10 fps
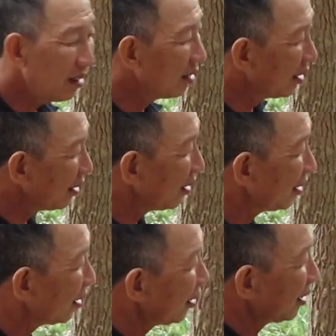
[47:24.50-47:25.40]
nó vậy đó
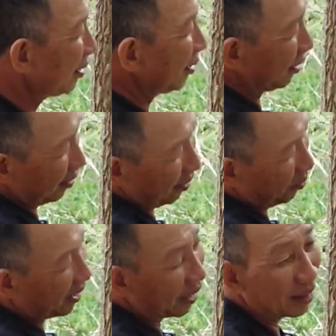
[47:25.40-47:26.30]
nó như
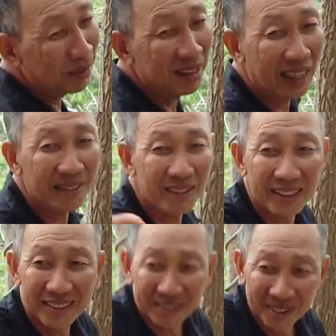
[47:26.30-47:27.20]
ờ, bên đây bên đây bên
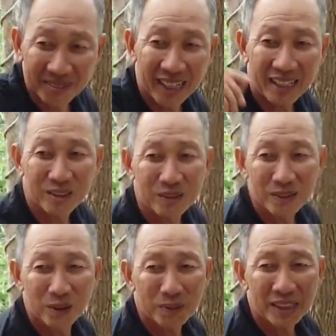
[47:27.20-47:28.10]
đây từ lum dài
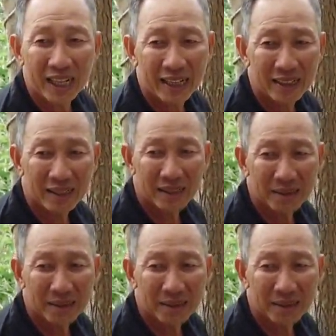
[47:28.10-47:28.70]
xuống của mấy ngày